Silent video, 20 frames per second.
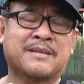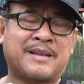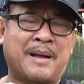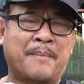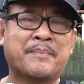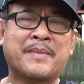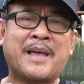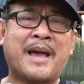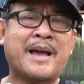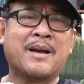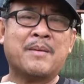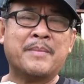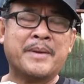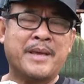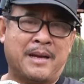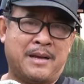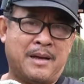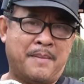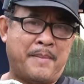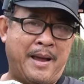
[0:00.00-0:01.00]
cầm tay không bao
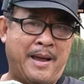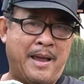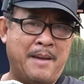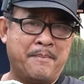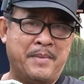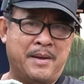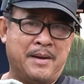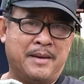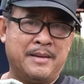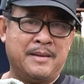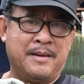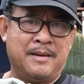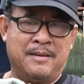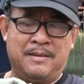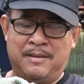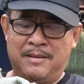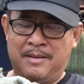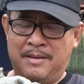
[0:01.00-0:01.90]
giờ các bạn ép được hết trơn